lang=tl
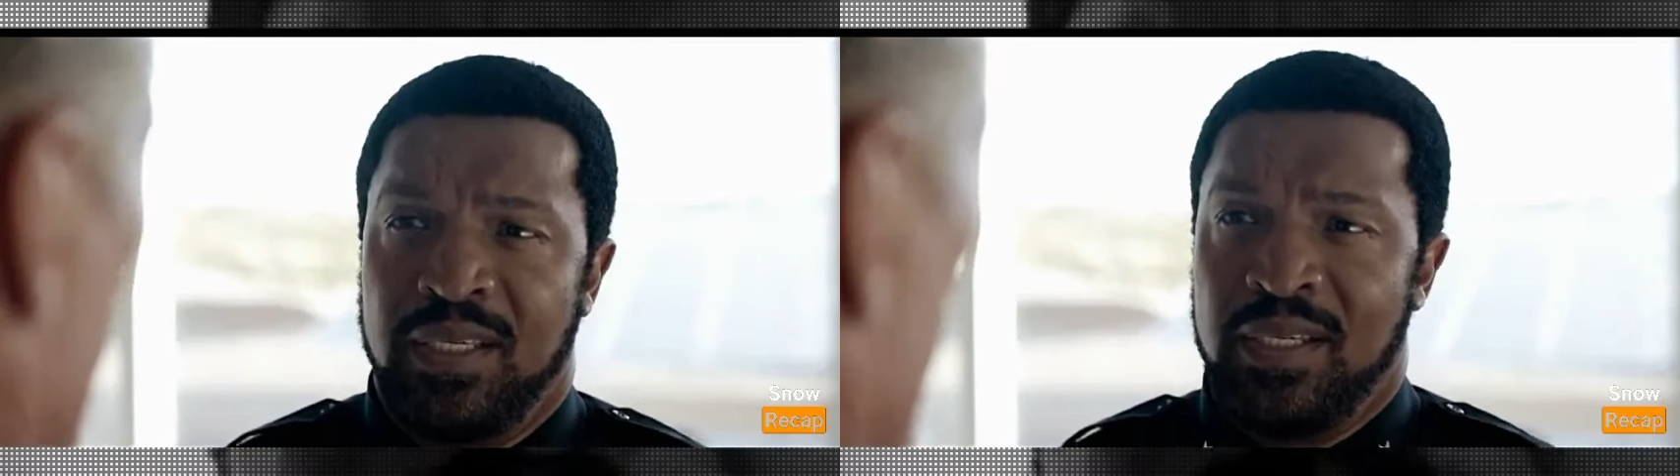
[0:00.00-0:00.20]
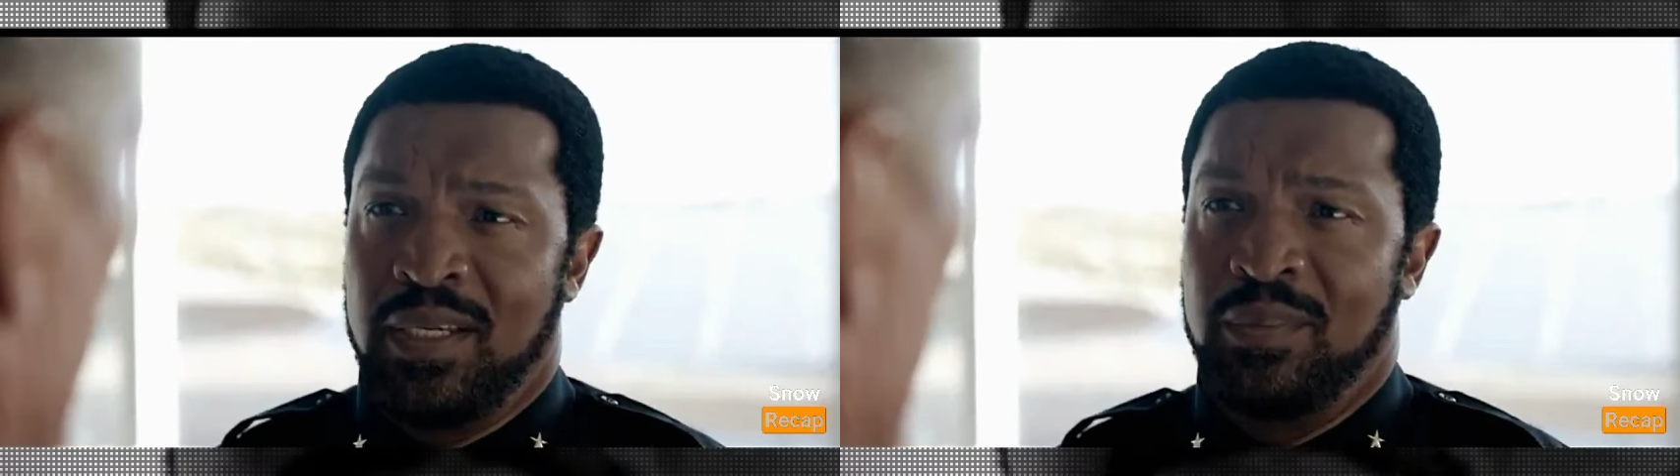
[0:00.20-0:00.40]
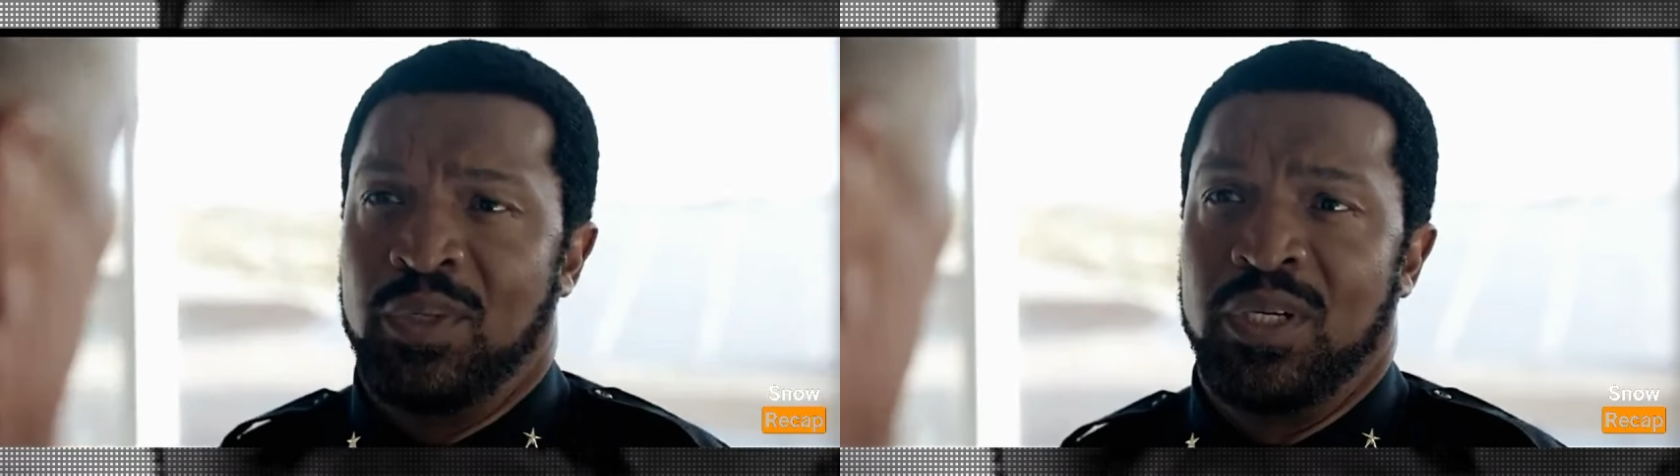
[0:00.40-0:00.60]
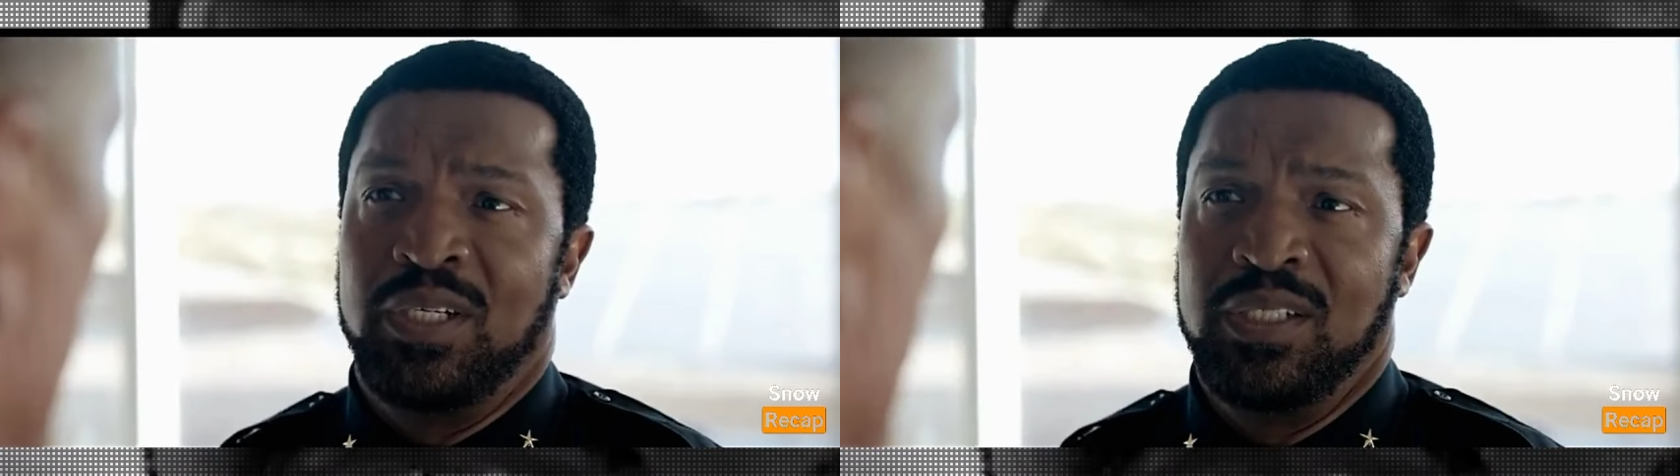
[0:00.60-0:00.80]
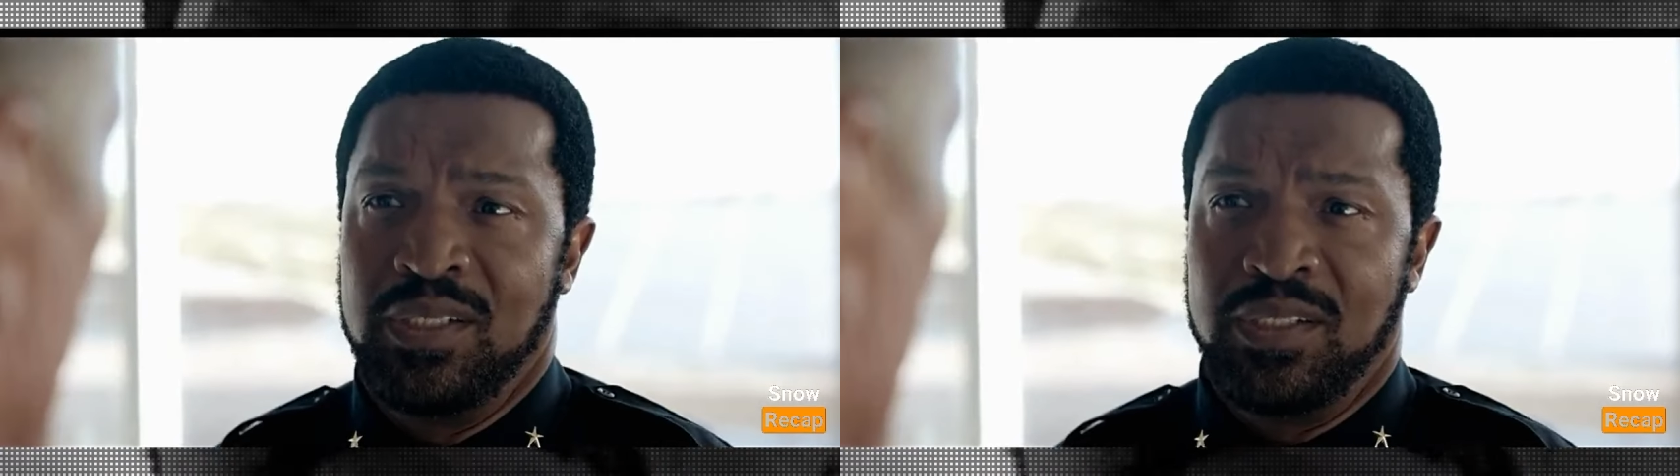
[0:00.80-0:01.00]
upang
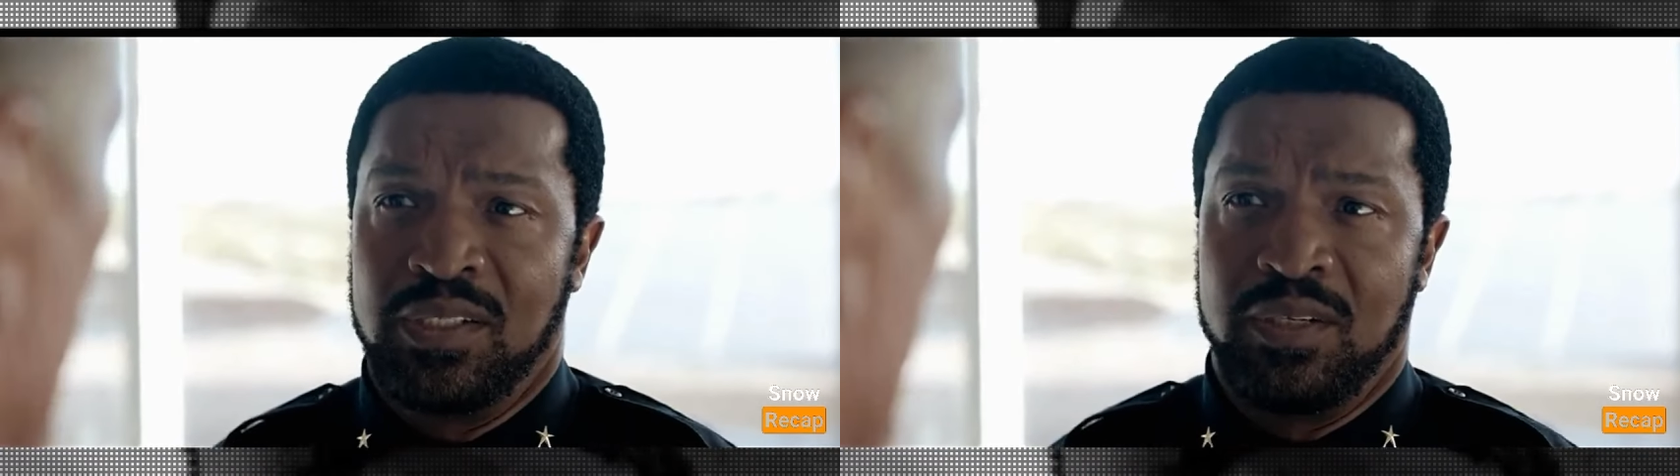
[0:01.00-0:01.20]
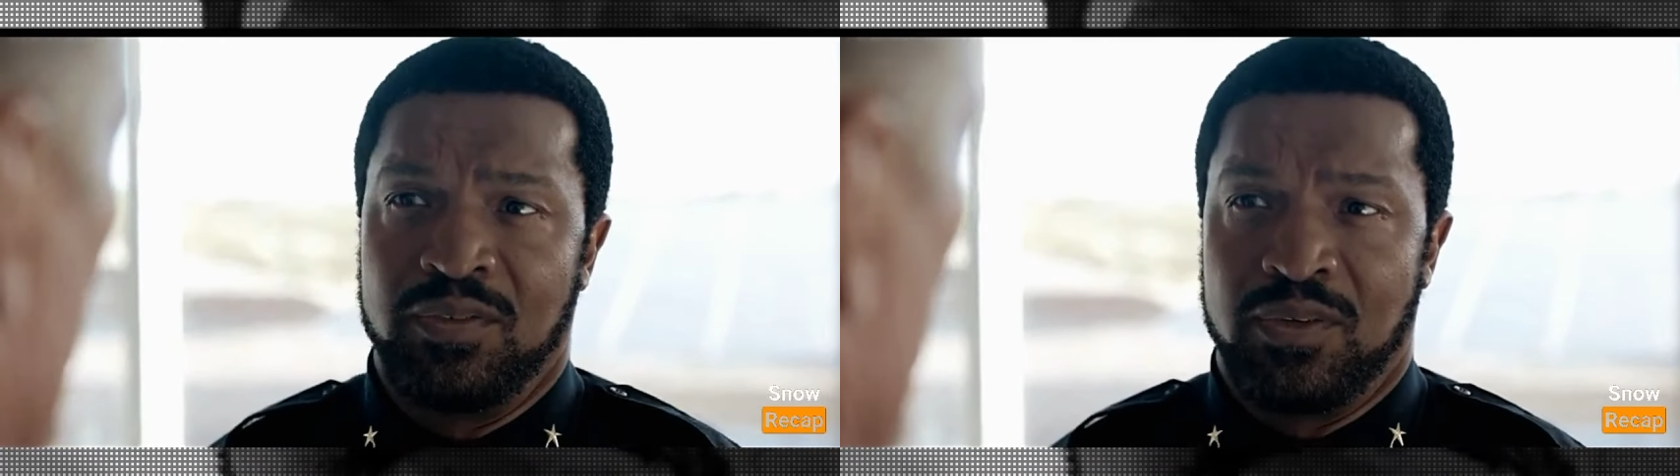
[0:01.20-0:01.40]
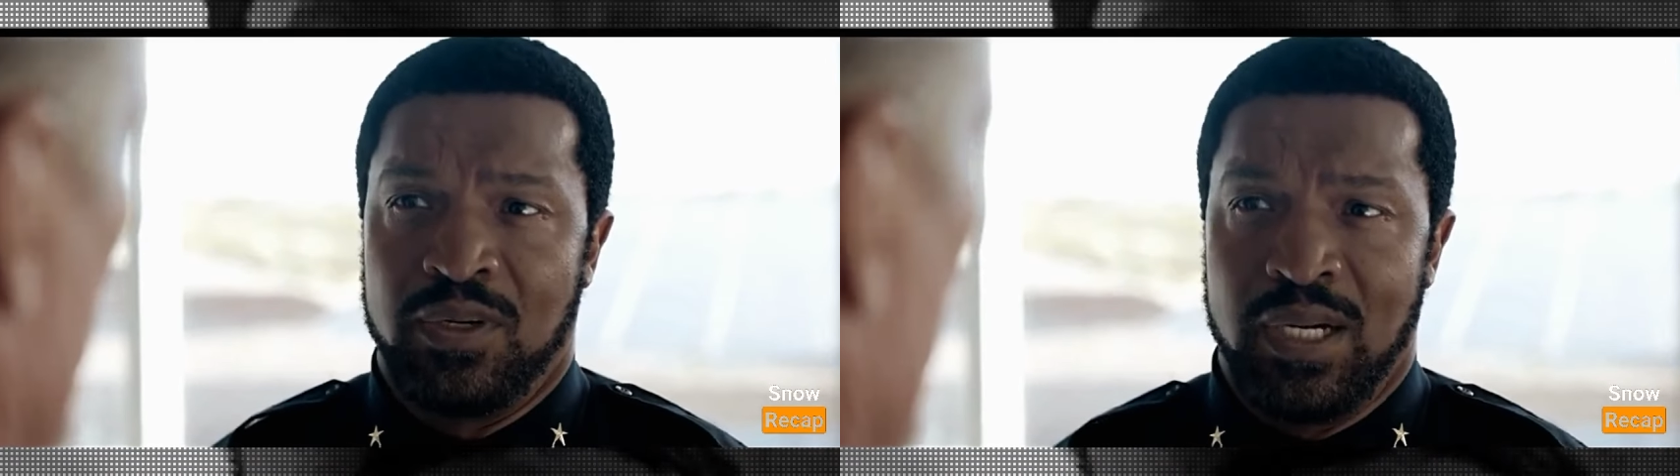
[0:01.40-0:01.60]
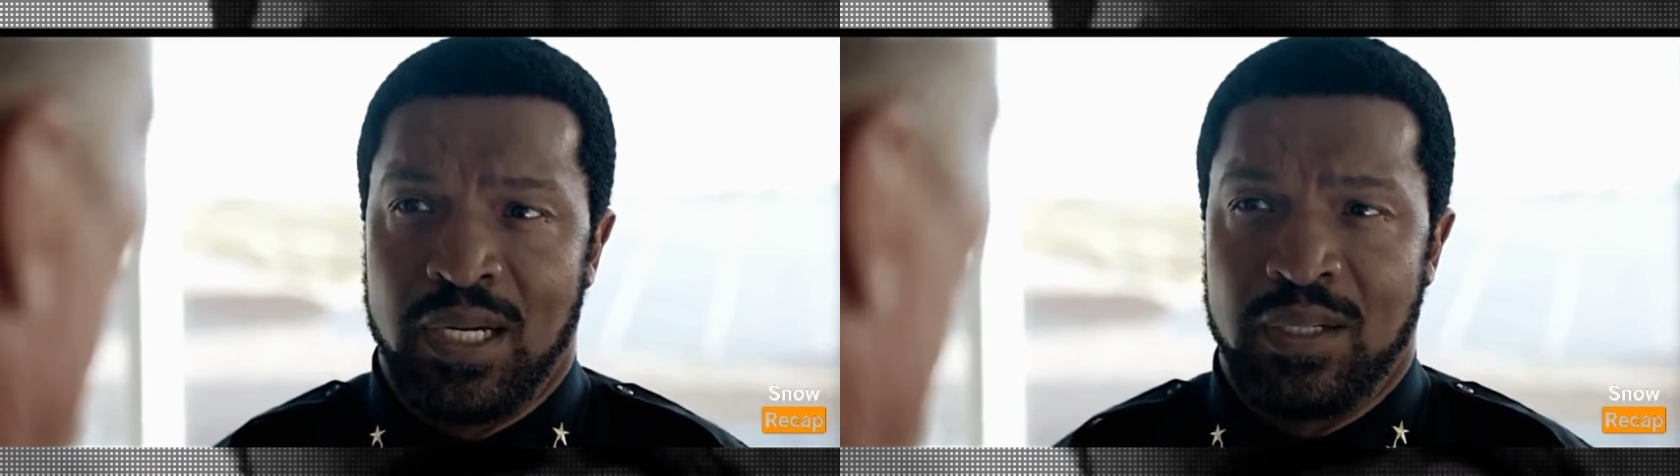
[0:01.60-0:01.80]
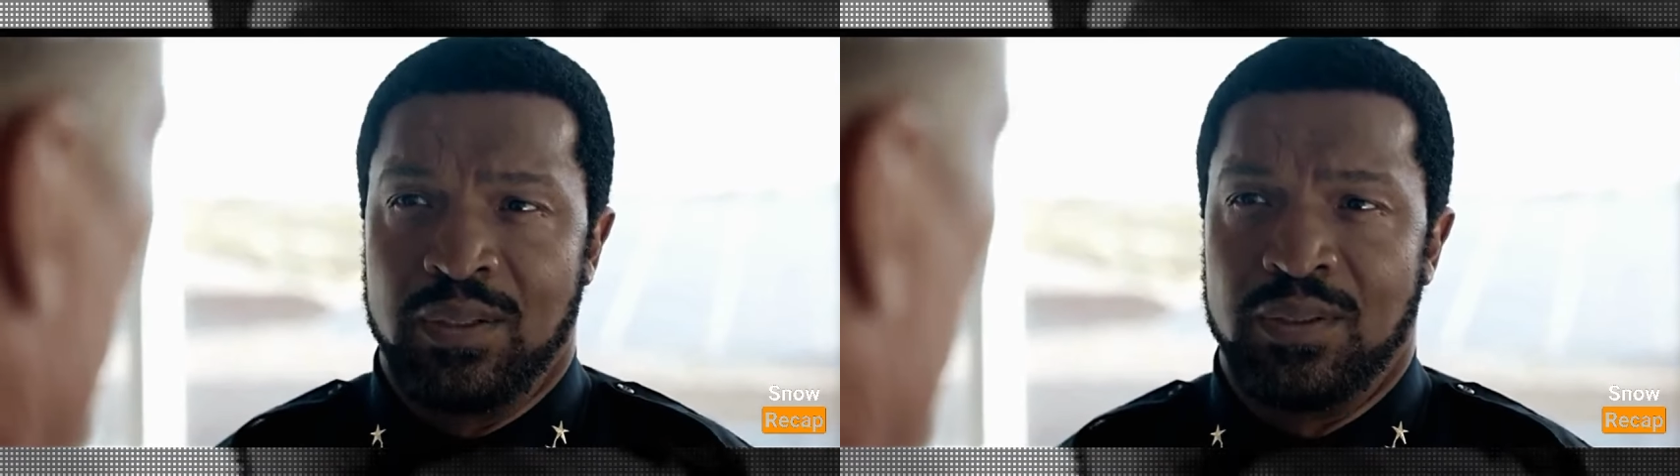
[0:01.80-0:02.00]
bawiin ang kanyang
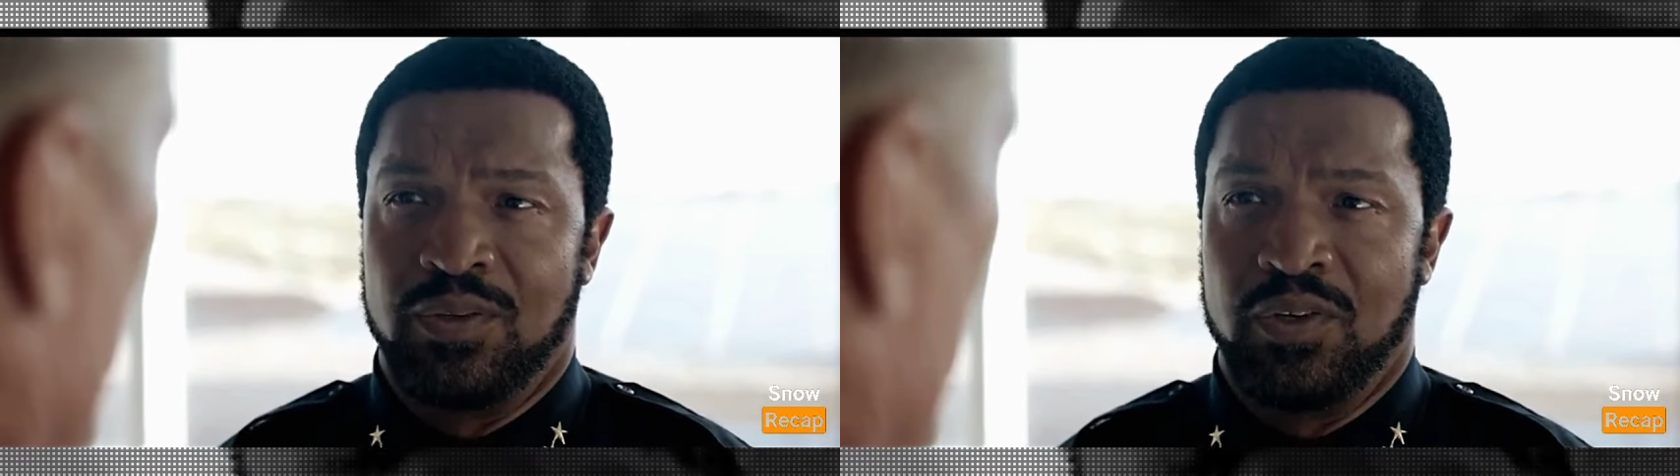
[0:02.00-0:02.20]
reputasyon.